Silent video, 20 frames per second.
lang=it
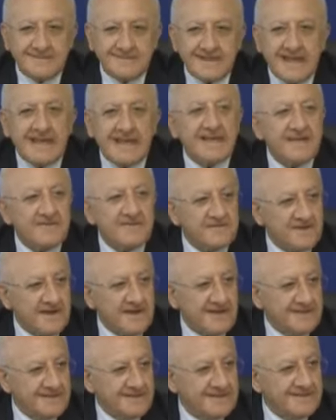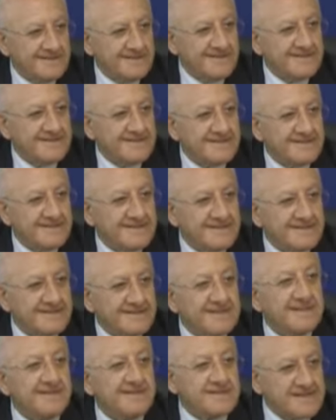E che fai?
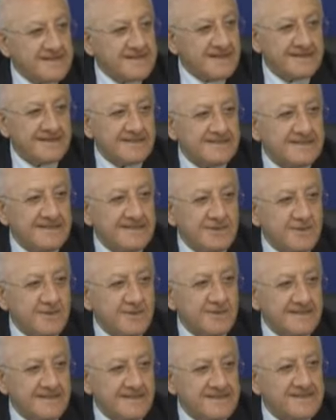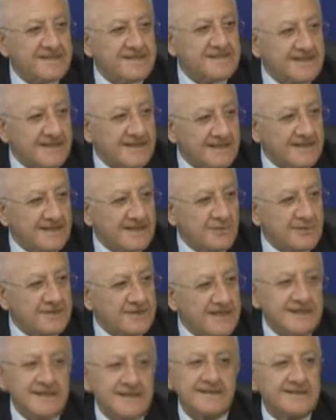ti devi stare attento perché se salta lui in
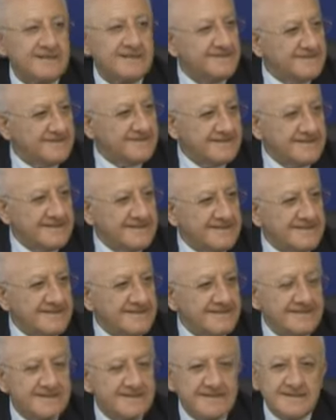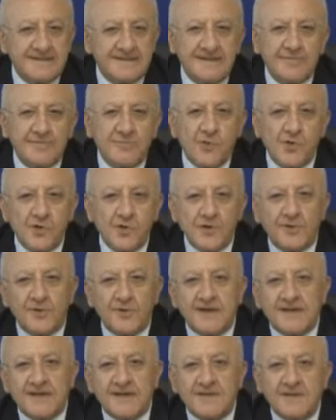aria muoiono
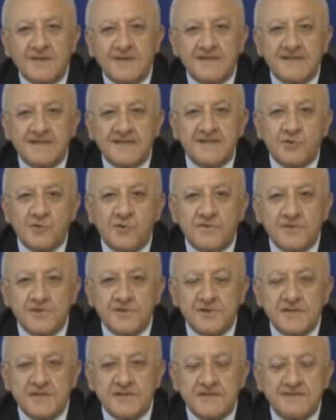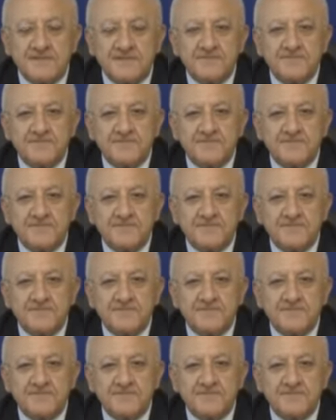anche quelli che sono vicini.